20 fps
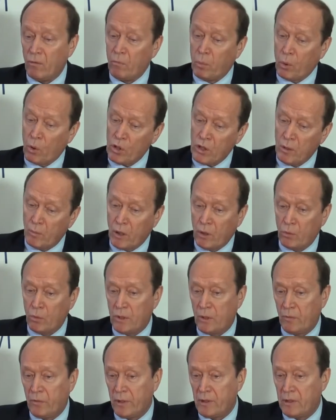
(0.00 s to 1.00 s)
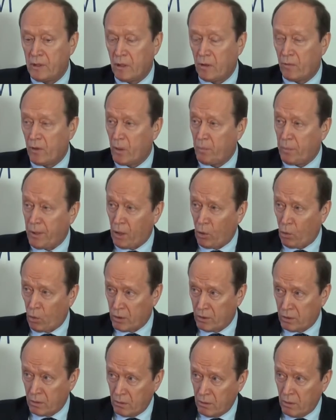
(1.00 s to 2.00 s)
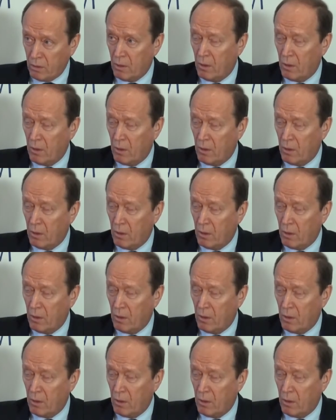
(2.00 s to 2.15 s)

прошлом году зафиксировали прирост